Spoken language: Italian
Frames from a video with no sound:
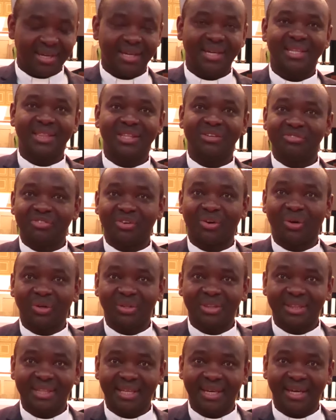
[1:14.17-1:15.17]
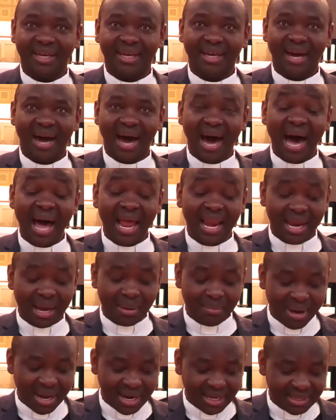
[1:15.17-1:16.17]
di fronte alla
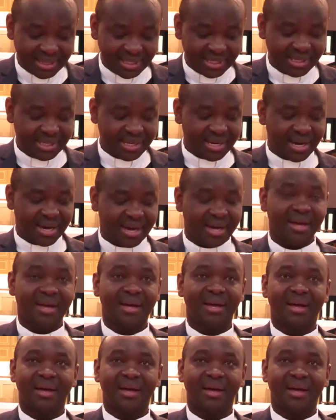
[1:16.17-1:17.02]
malattia